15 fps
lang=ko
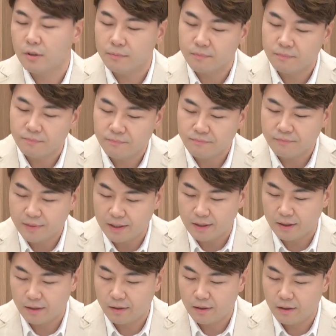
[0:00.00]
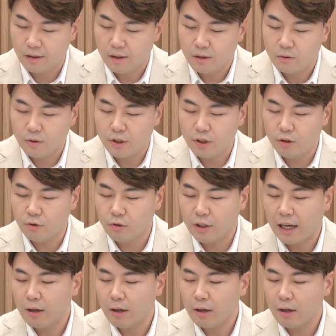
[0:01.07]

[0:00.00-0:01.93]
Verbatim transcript: 그렇죠. 음. 네. 또 EU는